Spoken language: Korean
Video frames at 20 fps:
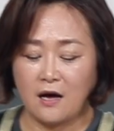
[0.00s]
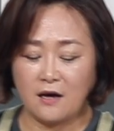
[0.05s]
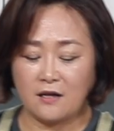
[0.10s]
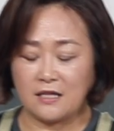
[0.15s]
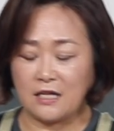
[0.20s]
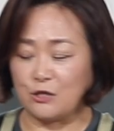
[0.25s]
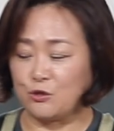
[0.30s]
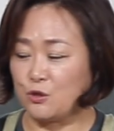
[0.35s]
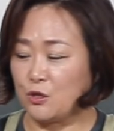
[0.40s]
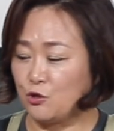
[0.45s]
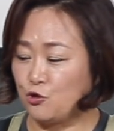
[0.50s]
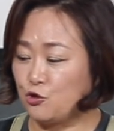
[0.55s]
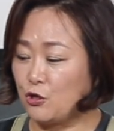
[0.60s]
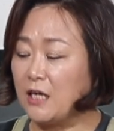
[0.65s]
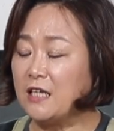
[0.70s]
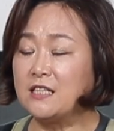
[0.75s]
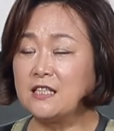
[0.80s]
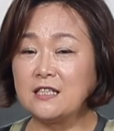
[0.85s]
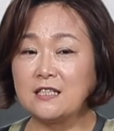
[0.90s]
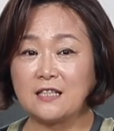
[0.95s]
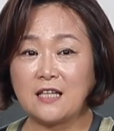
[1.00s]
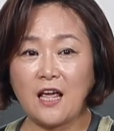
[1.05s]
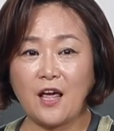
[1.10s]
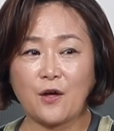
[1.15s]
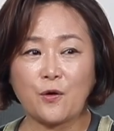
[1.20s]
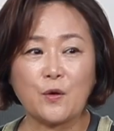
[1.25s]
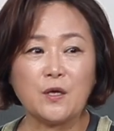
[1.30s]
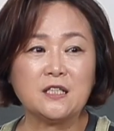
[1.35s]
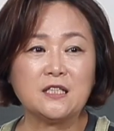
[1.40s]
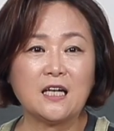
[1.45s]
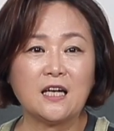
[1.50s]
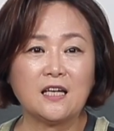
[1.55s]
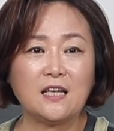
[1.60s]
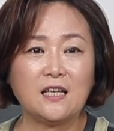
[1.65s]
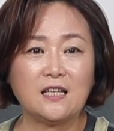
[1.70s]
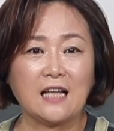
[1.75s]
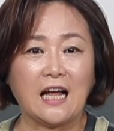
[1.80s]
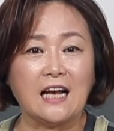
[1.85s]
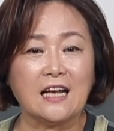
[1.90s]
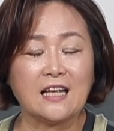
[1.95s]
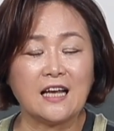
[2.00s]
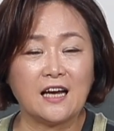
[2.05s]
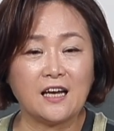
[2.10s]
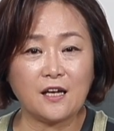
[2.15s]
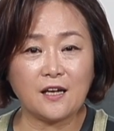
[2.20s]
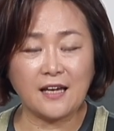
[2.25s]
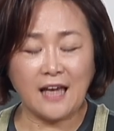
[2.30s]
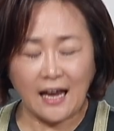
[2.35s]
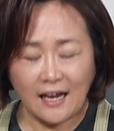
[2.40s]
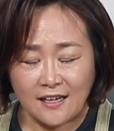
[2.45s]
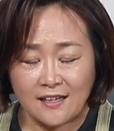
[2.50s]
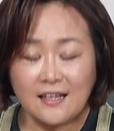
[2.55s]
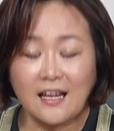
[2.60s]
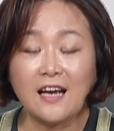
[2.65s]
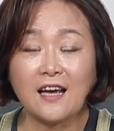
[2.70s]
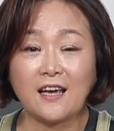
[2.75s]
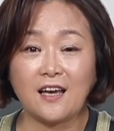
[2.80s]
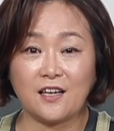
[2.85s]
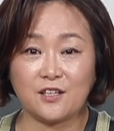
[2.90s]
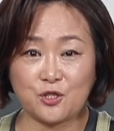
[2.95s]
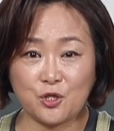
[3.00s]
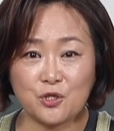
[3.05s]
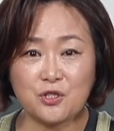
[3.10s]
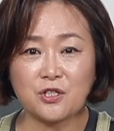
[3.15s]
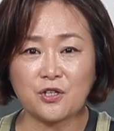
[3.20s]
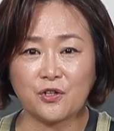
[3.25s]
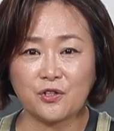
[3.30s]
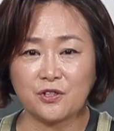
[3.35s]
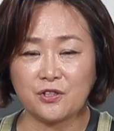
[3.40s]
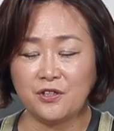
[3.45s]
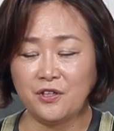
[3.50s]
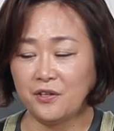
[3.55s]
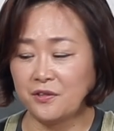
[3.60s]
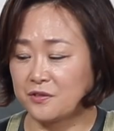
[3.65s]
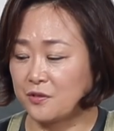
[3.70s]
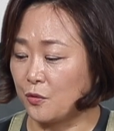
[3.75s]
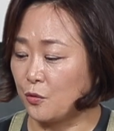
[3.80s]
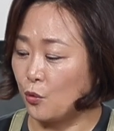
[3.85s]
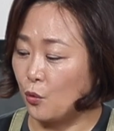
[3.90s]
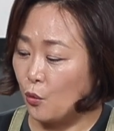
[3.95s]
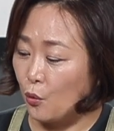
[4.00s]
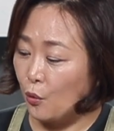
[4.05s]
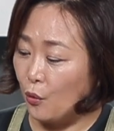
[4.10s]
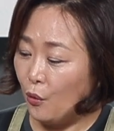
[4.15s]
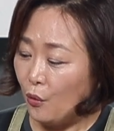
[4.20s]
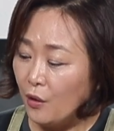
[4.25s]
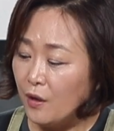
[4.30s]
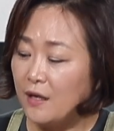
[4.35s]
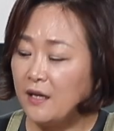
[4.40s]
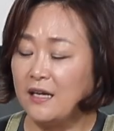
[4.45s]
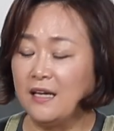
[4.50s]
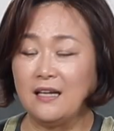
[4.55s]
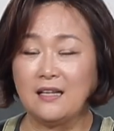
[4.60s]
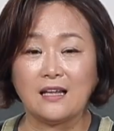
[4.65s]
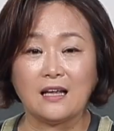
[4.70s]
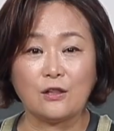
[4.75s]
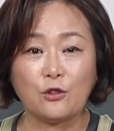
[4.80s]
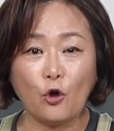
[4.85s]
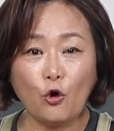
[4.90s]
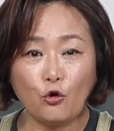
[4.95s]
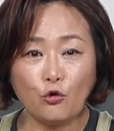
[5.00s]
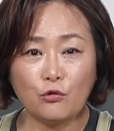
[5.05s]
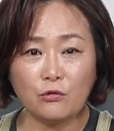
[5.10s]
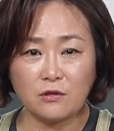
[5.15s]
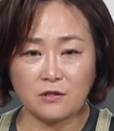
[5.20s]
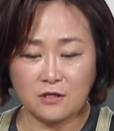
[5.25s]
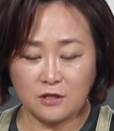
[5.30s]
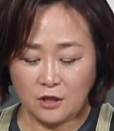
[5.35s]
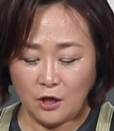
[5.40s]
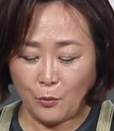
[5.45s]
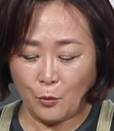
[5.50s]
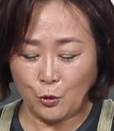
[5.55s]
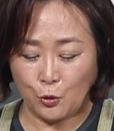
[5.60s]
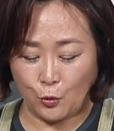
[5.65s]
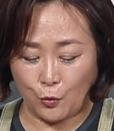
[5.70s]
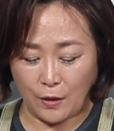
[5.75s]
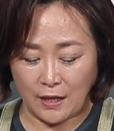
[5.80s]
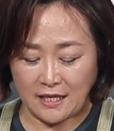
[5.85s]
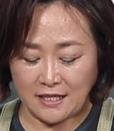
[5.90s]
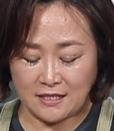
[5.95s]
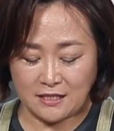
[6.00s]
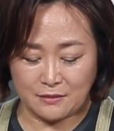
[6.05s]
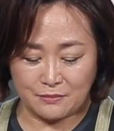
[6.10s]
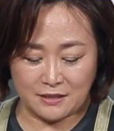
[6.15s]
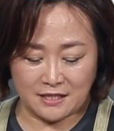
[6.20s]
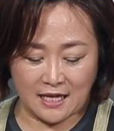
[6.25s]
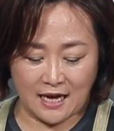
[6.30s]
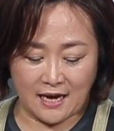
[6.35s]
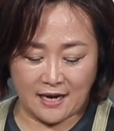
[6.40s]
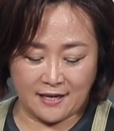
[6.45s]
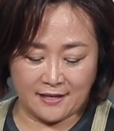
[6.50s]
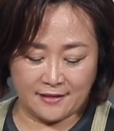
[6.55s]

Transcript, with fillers: 나중에 줄알칠 때 굉장히 달걀이 깨끗하게 쳐지거든요. 그래서 요거 일단 떡국을 끓여보도록 하겠습니다.